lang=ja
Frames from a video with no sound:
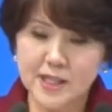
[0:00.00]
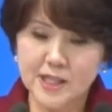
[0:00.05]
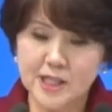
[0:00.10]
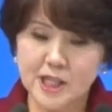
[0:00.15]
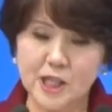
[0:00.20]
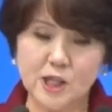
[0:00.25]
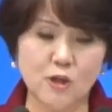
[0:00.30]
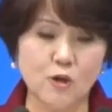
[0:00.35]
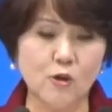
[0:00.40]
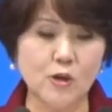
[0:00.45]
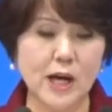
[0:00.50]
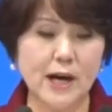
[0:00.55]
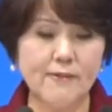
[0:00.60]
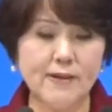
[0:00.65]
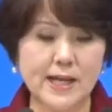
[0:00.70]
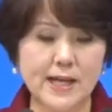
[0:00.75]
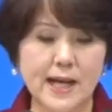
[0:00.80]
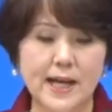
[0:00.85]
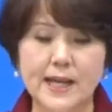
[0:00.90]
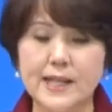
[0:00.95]
企業
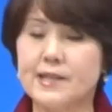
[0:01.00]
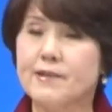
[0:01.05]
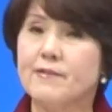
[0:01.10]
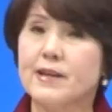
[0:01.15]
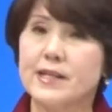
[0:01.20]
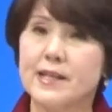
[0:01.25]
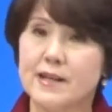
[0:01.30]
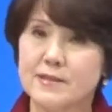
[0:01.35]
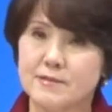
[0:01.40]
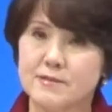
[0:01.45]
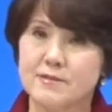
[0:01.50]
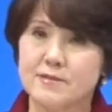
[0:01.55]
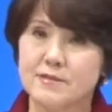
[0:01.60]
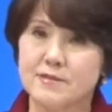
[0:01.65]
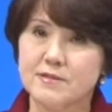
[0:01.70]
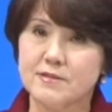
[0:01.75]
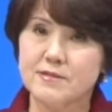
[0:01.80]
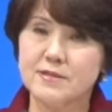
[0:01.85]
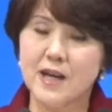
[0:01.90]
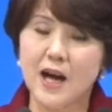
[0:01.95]
側からではな
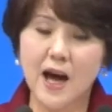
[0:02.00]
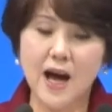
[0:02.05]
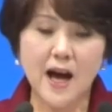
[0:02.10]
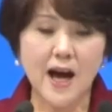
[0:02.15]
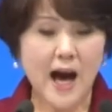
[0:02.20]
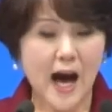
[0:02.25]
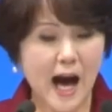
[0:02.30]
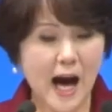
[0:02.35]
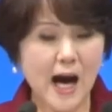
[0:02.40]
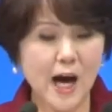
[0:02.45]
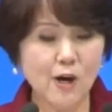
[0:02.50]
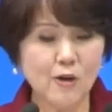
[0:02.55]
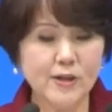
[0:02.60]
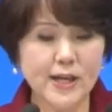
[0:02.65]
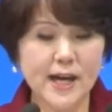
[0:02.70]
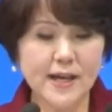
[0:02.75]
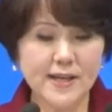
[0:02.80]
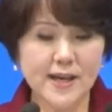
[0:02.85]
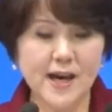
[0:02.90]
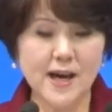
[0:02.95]
く、母
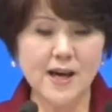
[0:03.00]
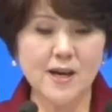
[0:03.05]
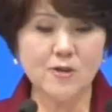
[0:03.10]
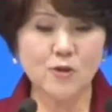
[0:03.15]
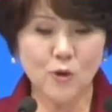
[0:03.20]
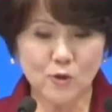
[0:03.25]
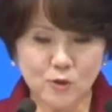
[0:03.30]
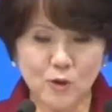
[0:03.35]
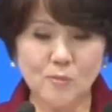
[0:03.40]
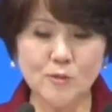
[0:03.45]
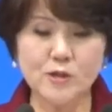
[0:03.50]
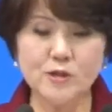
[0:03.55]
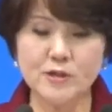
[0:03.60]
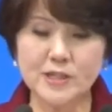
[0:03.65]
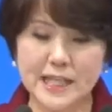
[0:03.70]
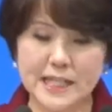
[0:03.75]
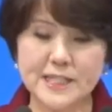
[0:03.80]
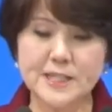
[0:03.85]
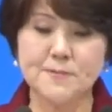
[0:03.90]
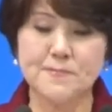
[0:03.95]
親や子どもの
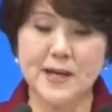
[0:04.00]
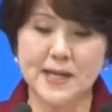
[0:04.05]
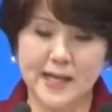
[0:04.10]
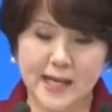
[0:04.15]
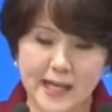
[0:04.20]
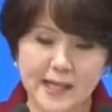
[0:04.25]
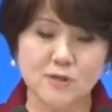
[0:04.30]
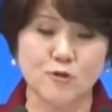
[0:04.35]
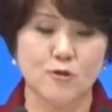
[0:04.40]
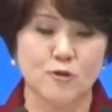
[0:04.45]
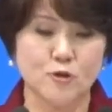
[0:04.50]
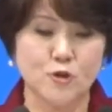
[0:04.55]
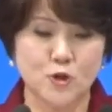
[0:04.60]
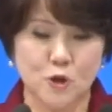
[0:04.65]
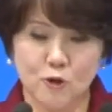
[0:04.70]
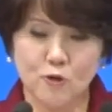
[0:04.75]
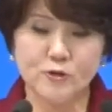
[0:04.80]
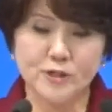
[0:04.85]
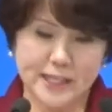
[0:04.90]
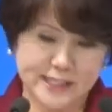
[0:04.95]
立場からの
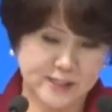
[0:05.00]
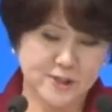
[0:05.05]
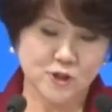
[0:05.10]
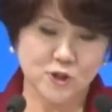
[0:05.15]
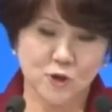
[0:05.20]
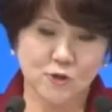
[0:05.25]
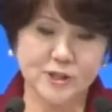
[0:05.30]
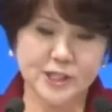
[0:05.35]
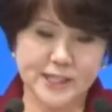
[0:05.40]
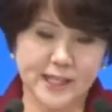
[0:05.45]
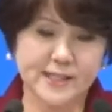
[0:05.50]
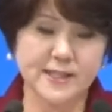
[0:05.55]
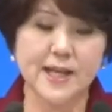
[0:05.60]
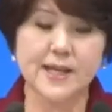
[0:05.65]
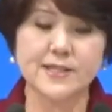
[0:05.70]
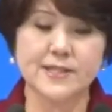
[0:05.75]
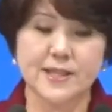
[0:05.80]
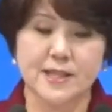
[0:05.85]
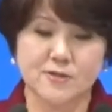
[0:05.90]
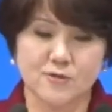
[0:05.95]
少子化
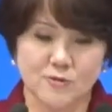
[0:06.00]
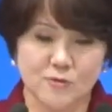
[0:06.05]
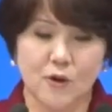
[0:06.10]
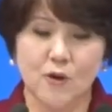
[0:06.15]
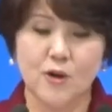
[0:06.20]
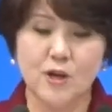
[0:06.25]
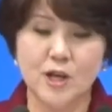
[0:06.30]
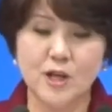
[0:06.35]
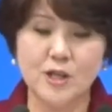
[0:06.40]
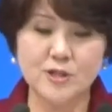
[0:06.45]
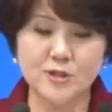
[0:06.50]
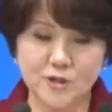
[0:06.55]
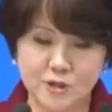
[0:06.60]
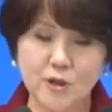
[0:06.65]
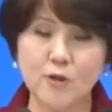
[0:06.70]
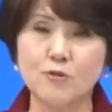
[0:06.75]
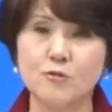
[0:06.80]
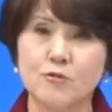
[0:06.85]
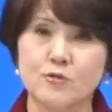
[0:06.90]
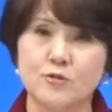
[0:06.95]
対策を
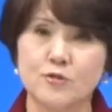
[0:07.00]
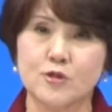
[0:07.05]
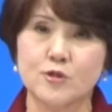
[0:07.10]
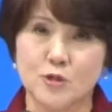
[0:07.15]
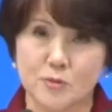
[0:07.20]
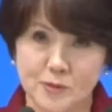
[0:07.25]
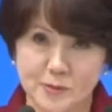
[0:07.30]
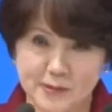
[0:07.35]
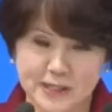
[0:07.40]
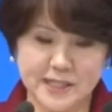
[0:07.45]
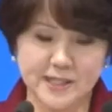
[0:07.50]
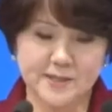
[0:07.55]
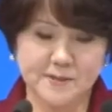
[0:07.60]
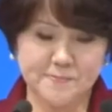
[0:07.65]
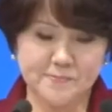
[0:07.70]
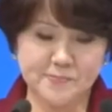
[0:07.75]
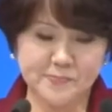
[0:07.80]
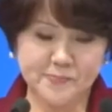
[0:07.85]
強く望みます。